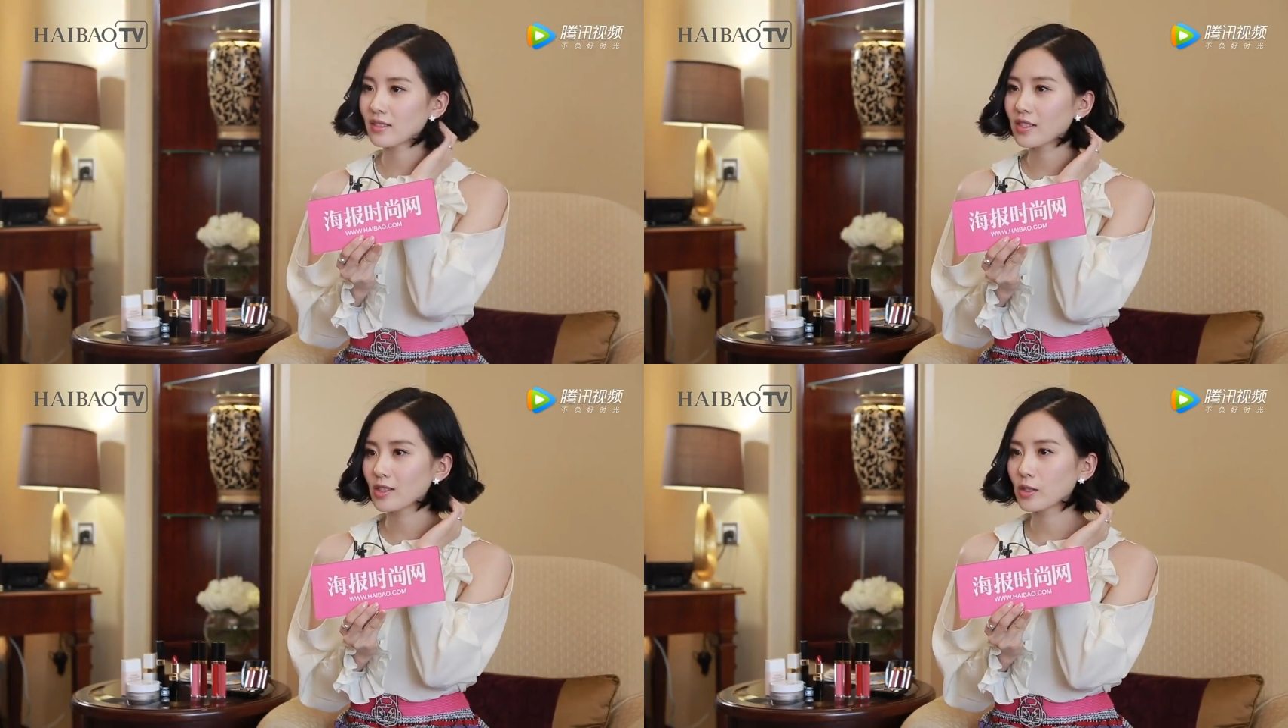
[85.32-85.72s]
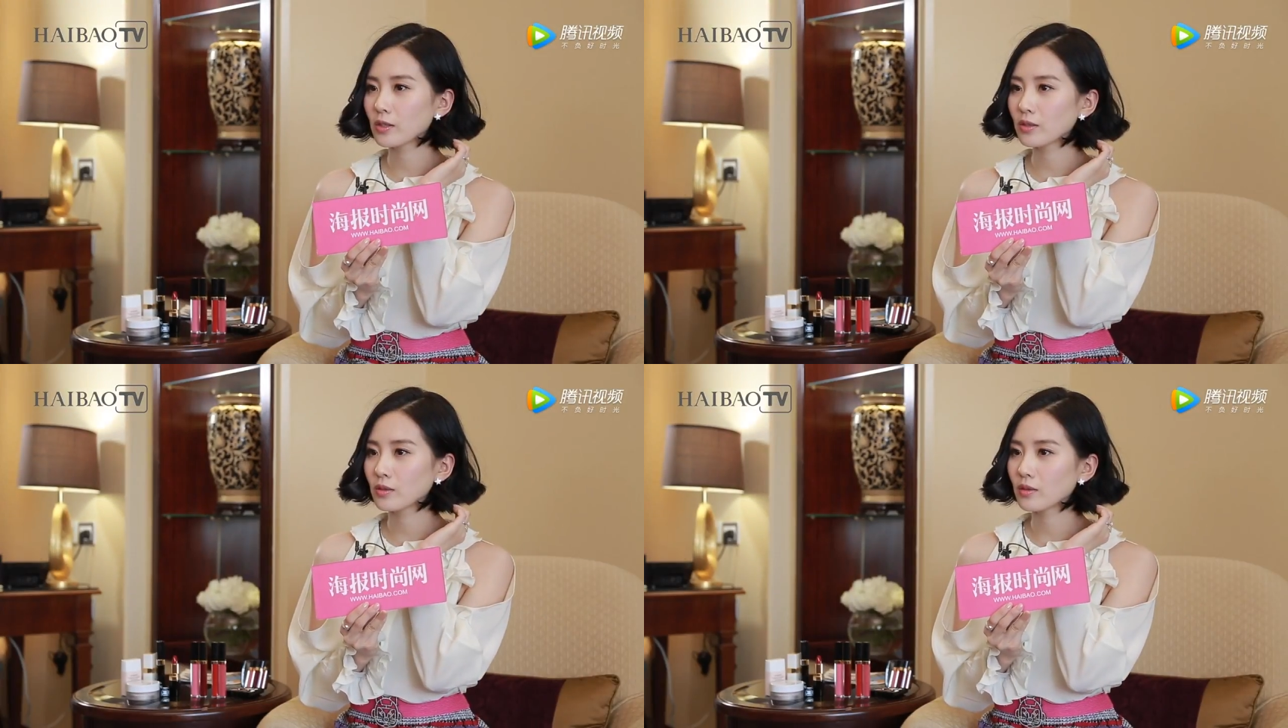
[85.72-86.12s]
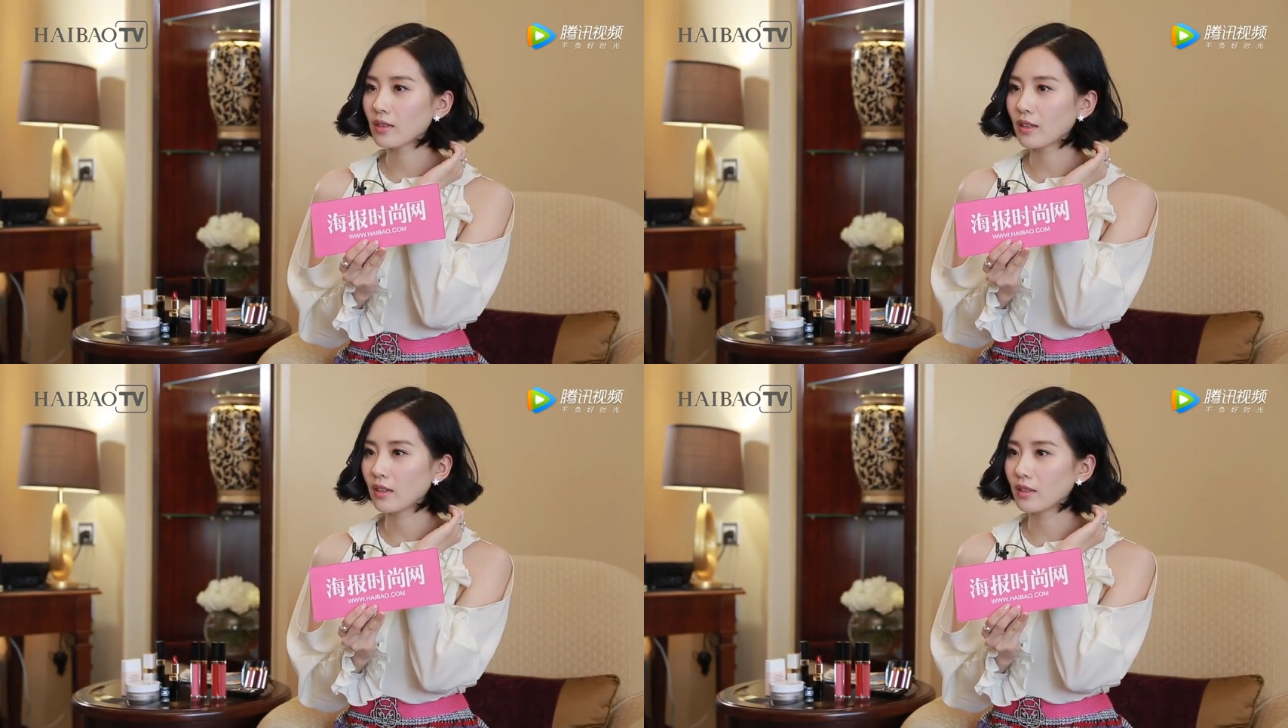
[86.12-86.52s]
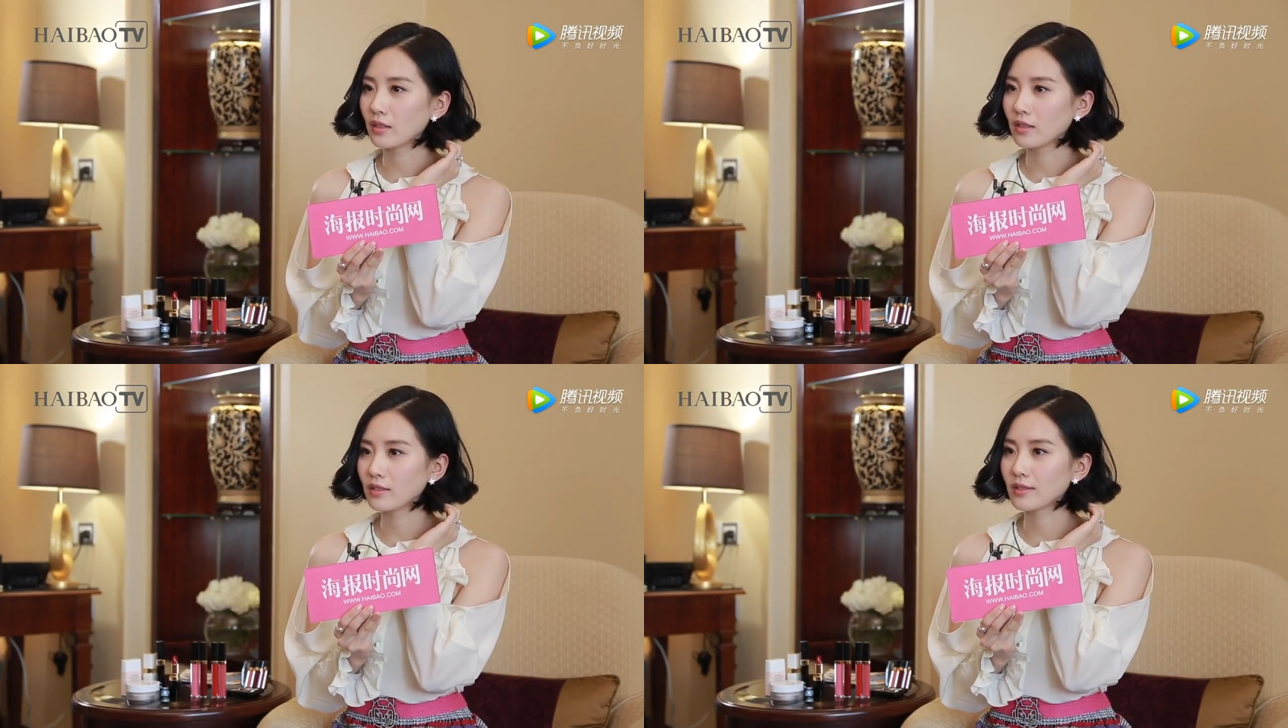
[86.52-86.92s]
一支
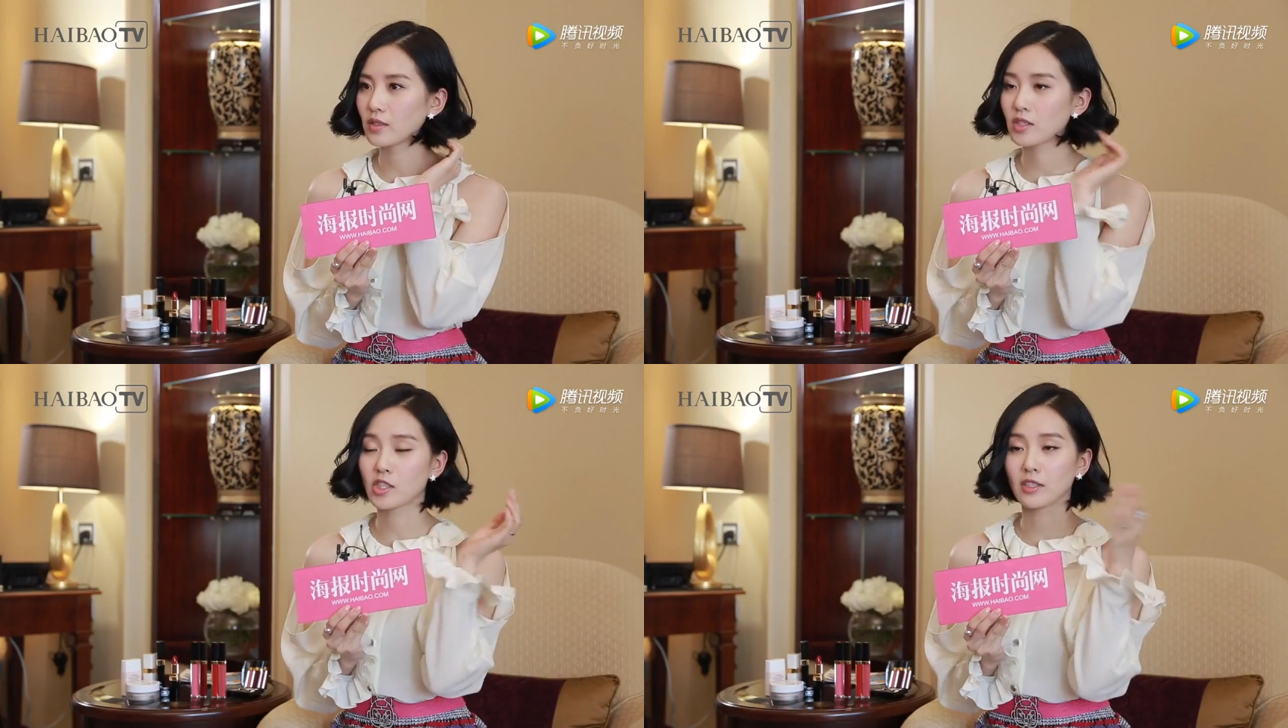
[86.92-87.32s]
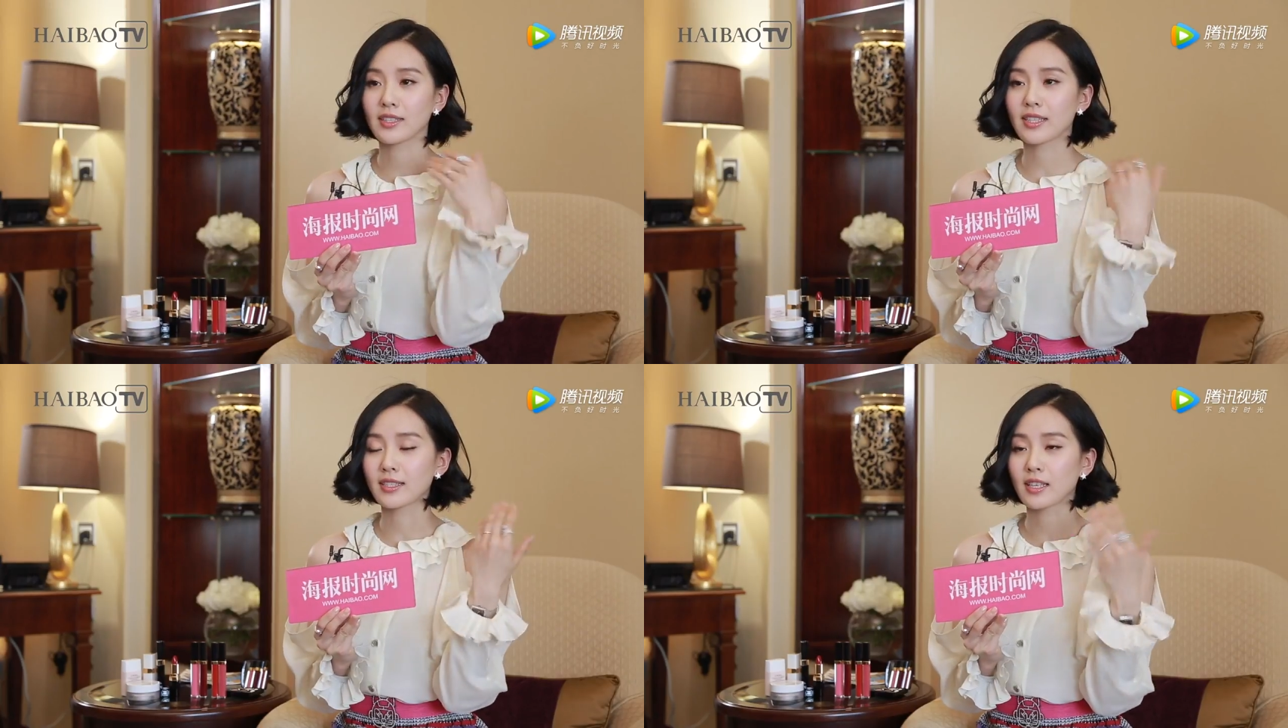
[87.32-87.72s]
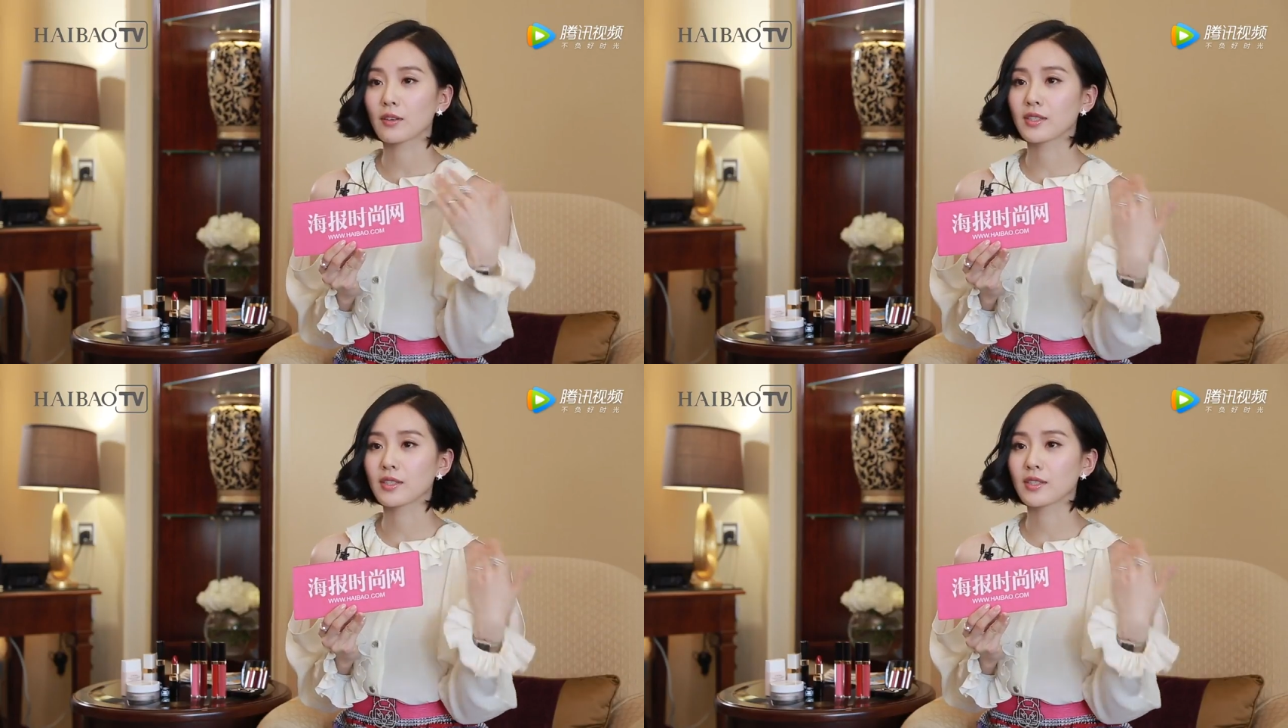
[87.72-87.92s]
呃整体造